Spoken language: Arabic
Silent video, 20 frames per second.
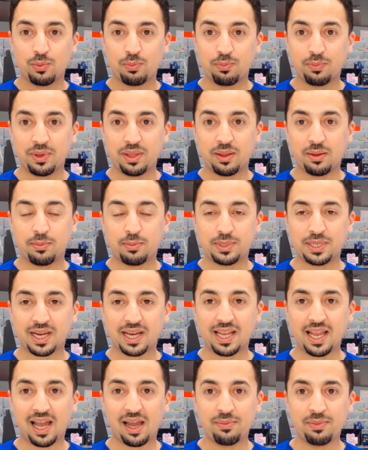
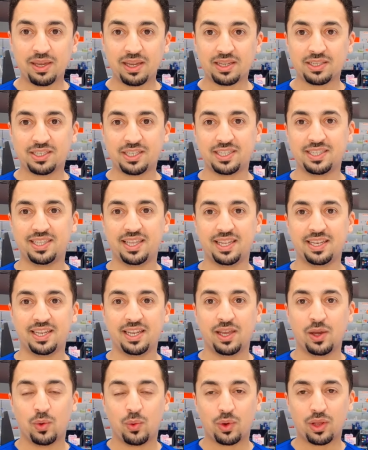بشكل عميق جدا
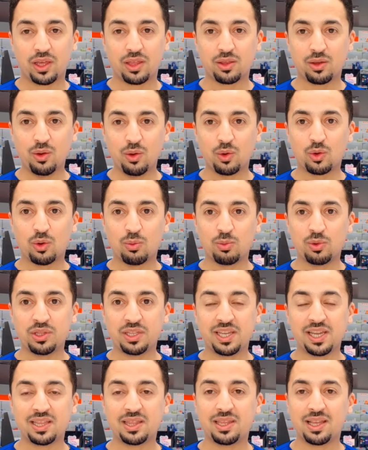وراح أذكر لكم
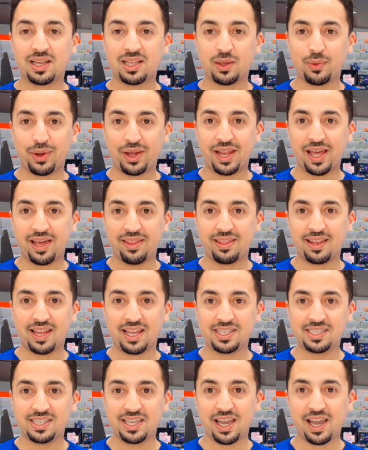منتجات تحتوي على هذه
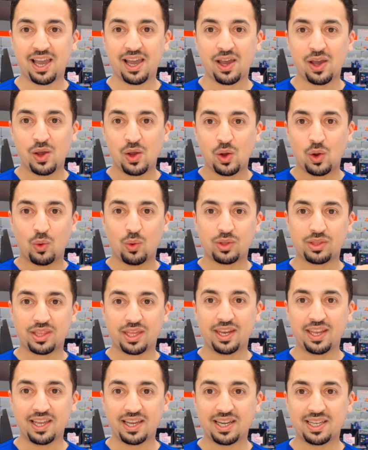الأشياء
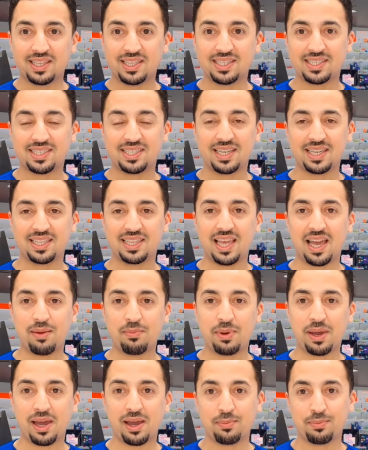وطريقة
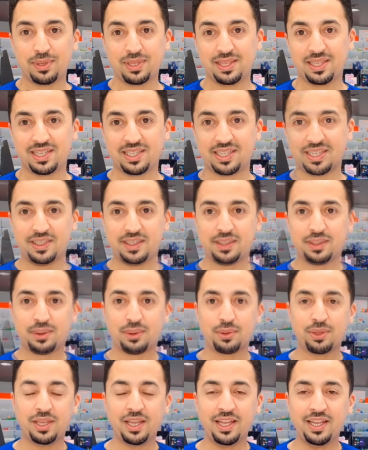استخدامها بالتدريج
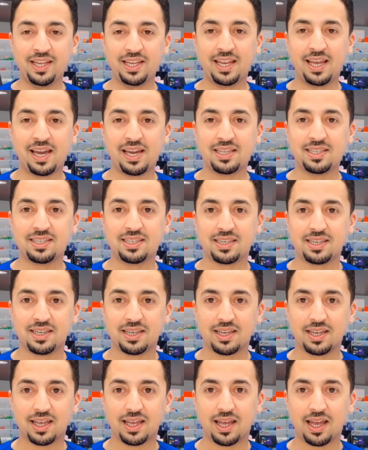روتين علاج
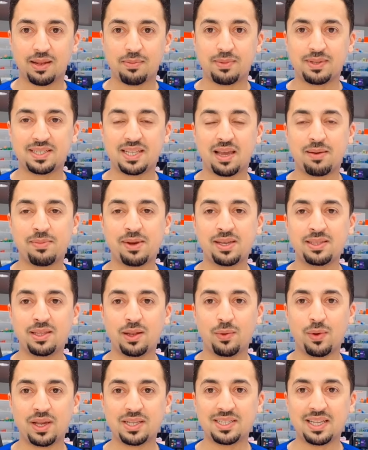المسامات
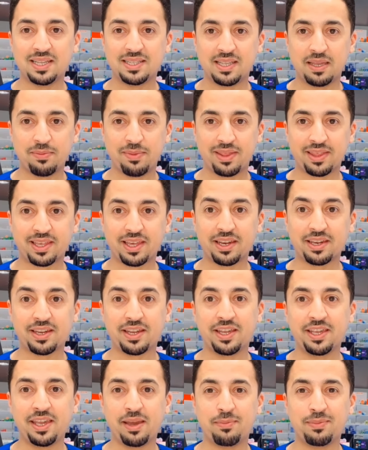الواسعة زي ما
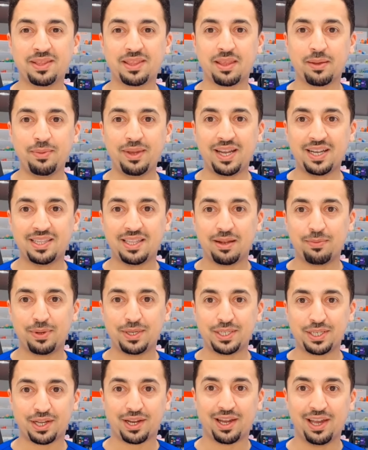ذكرنا هي من طبيعة
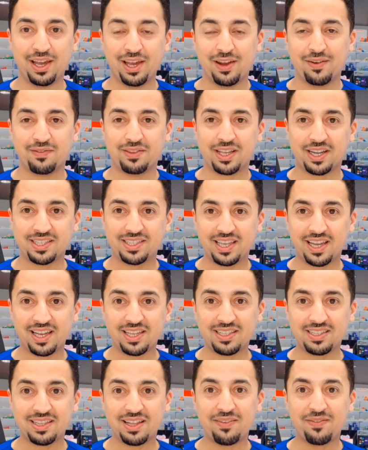البشرة
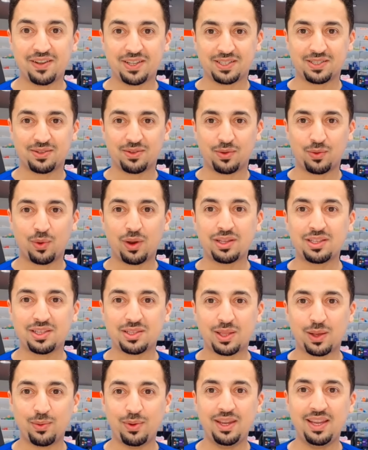فتحتاج نفس وقت
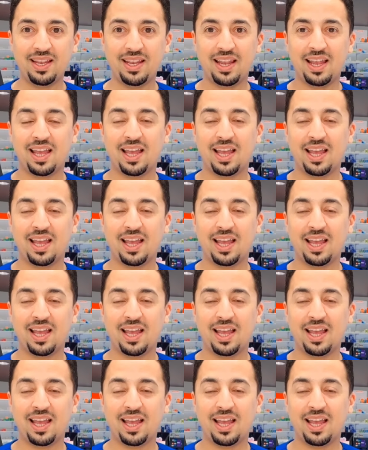طويل